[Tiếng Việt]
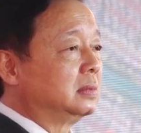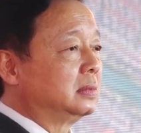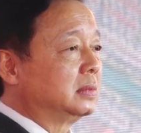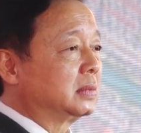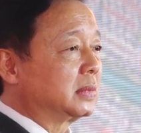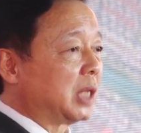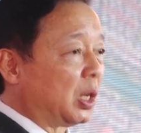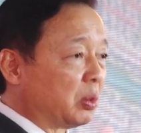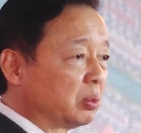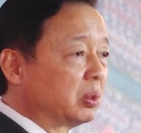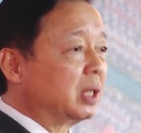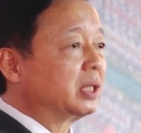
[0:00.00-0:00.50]

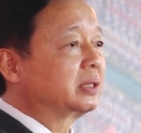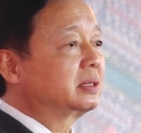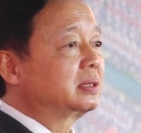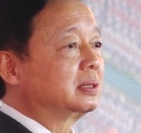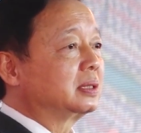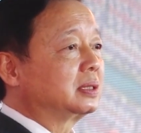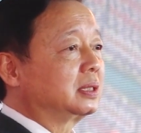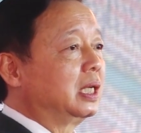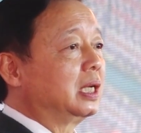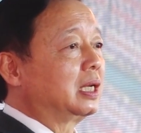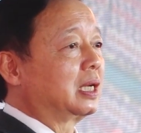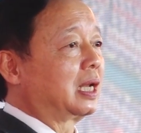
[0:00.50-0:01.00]
chính quyền địa
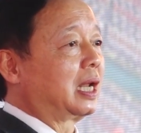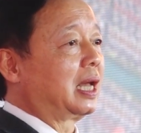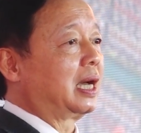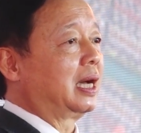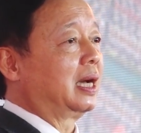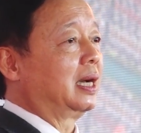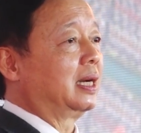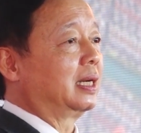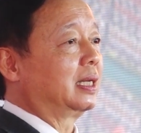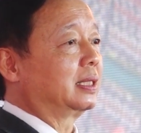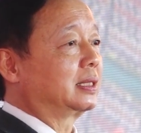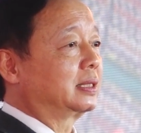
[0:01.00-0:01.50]
phương phải
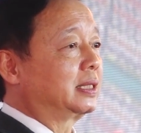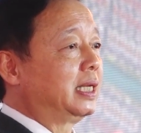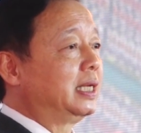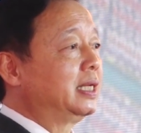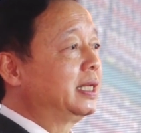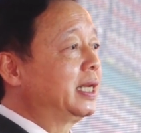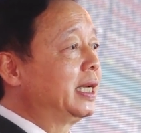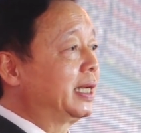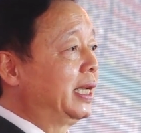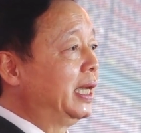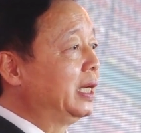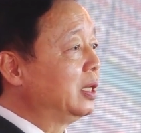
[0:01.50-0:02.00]
bám sát
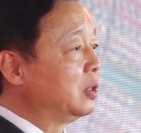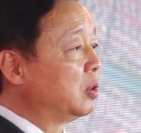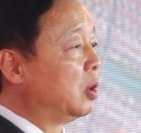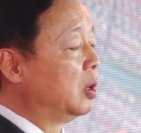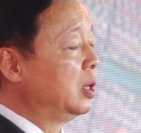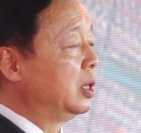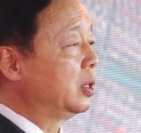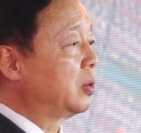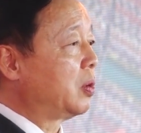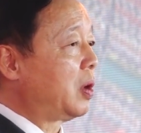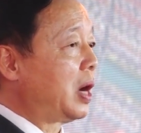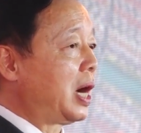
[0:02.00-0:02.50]
vào nghị quyết
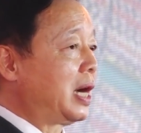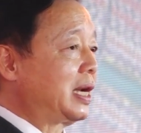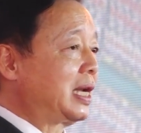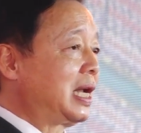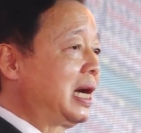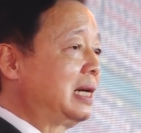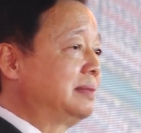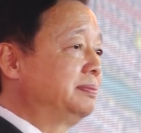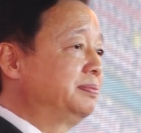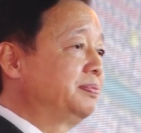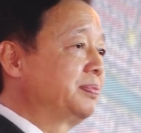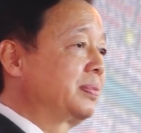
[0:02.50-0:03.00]
của Bộ
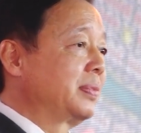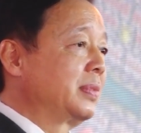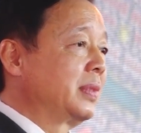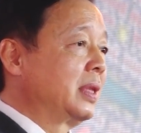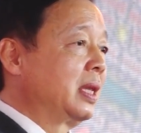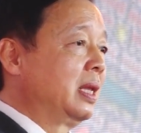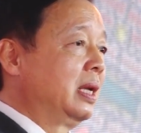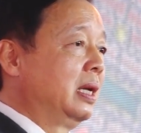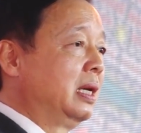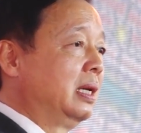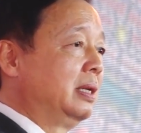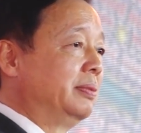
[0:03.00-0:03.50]
Chính trị và
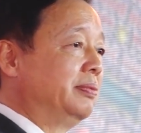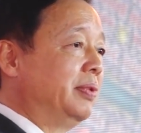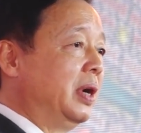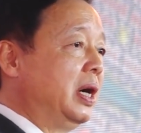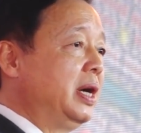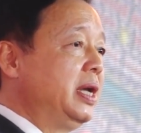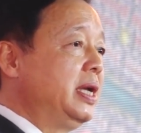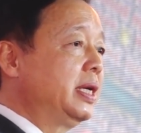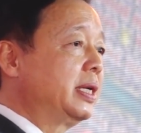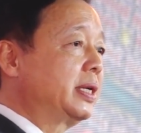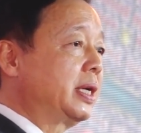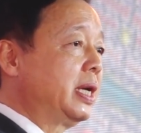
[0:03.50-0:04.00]
định hướng
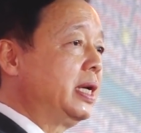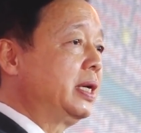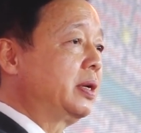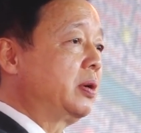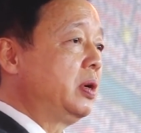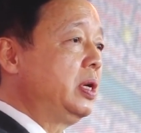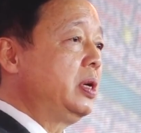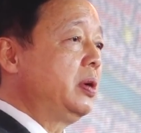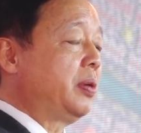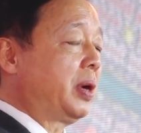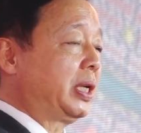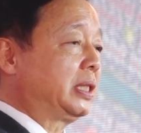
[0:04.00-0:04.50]
phát triển
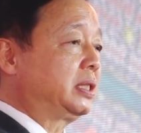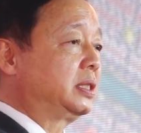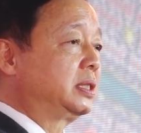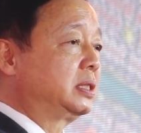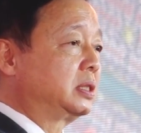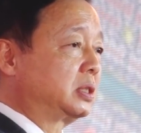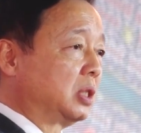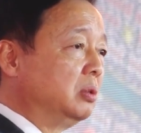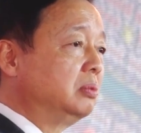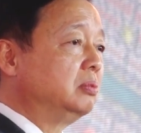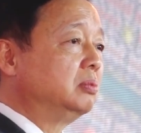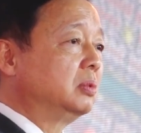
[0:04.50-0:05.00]
đô thị,
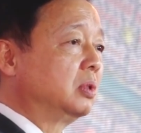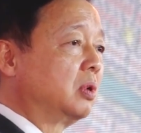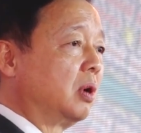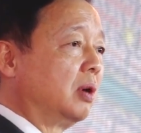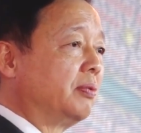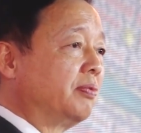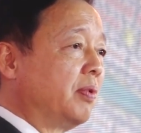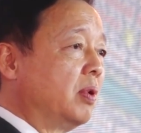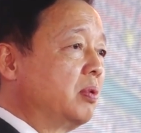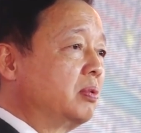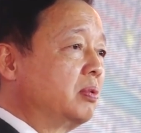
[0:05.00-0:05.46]
chuẩn bị đồng